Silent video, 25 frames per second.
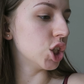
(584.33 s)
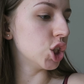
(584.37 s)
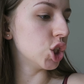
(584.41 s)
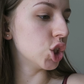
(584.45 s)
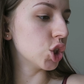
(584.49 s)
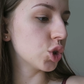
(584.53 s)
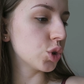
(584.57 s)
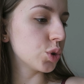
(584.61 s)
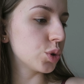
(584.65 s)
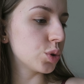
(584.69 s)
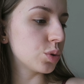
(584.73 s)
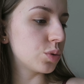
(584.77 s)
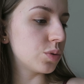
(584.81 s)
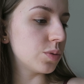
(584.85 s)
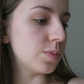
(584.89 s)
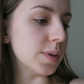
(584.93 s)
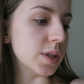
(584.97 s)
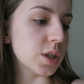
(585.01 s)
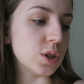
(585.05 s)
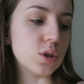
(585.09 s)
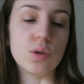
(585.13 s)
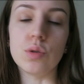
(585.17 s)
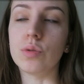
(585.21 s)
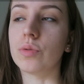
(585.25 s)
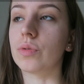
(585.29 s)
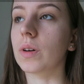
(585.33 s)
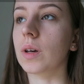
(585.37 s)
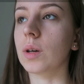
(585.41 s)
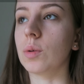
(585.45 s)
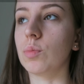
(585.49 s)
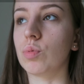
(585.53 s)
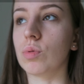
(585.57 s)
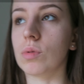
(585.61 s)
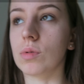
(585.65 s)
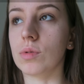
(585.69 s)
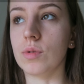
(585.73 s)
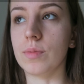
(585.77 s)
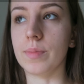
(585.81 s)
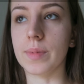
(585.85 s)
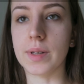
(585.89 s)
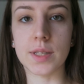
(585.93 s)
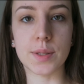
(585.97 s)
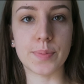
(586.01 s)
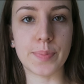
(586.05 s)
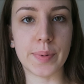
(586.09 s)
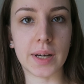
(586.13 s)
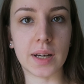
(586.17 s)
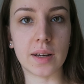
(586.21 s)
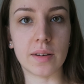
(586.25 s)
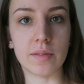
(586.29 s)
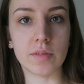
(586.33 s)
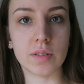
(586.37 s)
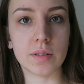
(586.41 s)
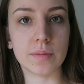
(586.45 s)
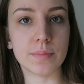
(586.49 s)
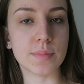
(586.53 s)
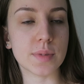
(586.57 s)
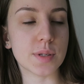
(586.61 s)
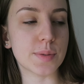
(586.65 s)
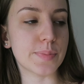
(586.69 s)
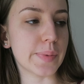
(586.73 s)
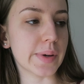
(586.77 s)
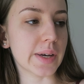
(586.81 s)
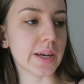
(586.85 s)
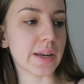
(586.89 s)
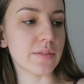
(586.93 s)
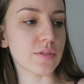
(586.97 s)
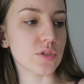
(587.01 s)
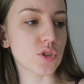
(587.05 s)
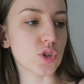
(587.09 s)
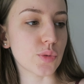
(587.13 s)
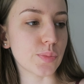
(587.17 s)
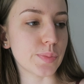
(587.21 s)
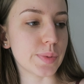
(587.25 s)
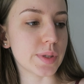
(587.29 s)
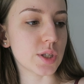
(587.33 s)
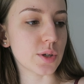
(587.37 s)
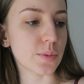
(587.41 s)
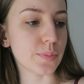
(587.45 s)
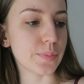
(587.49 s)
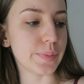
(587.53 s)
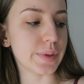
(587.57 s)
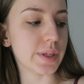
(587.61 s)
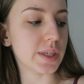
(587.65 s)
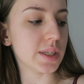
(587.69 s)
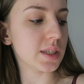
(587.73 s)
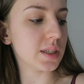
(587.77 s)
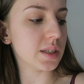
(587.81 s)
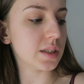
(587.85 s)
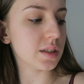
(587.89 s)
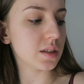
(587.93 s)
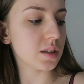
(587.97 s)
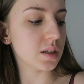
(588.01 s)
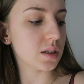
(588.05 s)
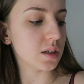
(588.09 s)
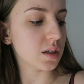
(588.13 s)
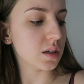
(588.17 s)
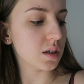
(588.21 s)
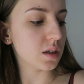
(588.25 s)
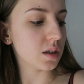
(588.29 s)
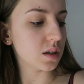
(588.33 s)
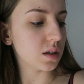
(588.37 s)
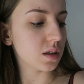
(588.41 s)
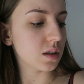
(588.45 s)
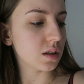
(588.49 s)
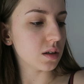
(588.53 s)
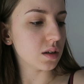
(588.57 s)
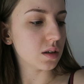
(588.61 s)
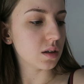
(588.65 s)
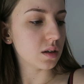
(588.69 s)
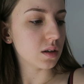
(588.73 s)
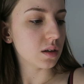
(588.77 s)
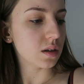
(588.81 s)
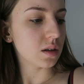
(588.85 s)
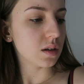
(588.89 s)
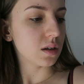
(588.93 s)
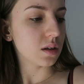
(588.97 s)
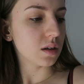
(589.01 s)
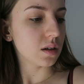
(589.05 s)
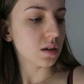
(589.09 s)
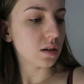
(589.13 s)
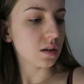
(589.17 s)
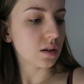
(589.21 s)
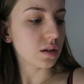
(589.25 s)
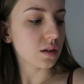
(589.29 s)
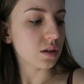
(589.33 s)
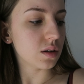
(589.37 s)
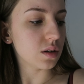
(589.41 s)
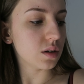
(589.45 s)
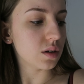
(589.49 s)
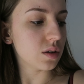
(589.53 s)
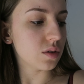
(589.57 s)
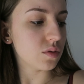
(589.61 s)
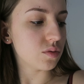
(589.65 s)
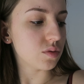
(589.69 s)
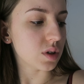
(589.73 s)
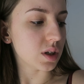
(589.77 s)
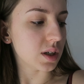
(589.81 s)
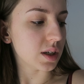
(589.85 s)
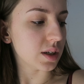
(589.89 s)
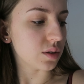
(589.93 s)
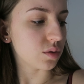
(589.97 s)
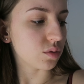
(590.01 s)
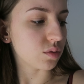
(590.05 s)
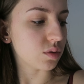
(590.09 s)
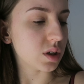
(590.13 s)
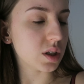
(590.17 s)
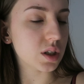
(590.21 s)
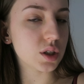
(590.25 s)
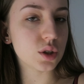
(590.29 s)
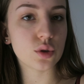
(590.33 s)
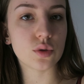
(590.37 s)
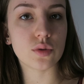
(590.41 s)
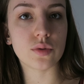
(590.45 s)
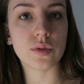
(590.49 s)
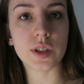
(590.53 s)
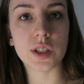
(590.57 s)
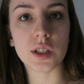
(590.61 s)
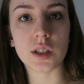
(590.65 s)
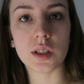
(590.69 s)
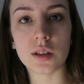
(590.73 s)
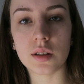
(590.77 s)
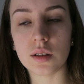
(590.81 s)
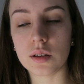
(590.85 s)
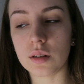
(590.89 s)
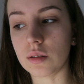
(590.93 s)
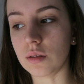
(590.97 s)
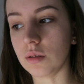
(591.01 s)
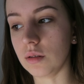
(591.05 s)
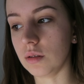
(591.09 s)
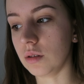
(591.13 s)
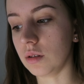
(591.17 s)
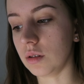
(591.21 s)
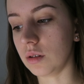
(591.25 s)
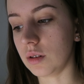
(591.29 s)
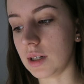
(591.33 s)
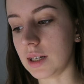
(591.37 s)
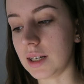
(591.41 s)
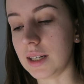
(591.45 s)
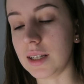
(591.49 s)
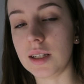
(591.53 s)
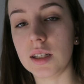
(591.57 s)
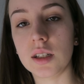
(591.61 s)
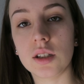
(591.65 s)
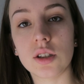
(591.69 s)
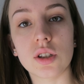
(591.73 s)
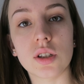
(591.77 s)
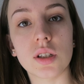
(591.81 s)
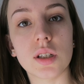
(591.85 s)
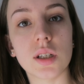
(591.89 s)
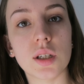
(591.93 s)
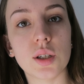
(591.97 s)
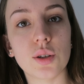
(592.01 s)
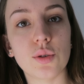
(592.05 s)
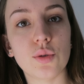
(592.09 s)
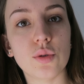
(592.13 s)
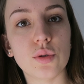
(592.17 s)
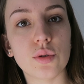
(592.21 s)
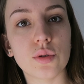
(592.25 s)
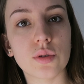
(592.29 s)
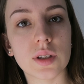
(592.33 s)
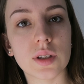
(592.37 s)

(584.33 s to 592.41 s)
Donc du coup, bah, je le ferai pour demain. C'est pas grave, c'est pas grave, tant pis, tant pis. Euh, voilà, donc là, je vais euh, aller chez le